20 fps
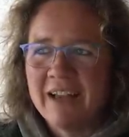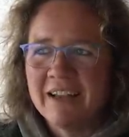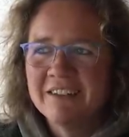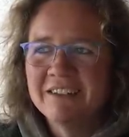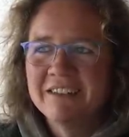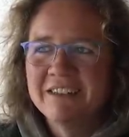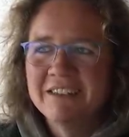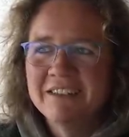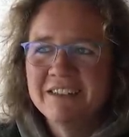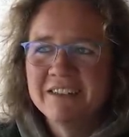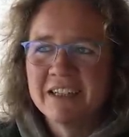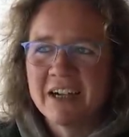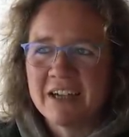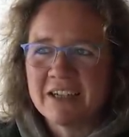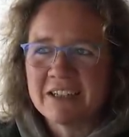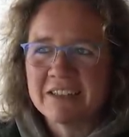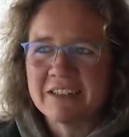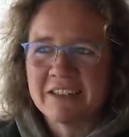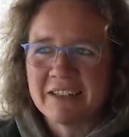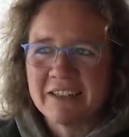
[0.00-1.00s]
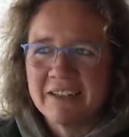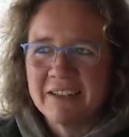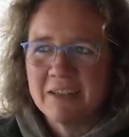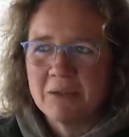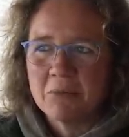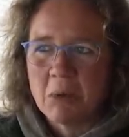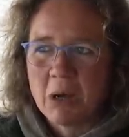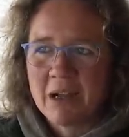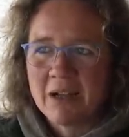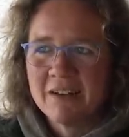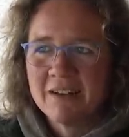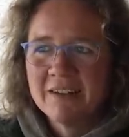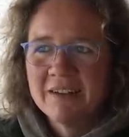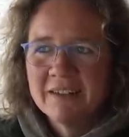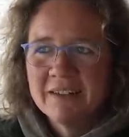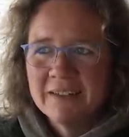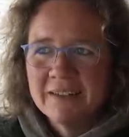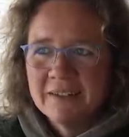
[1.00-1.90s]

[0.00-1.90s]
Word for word: Anti-Jagd-Training machen,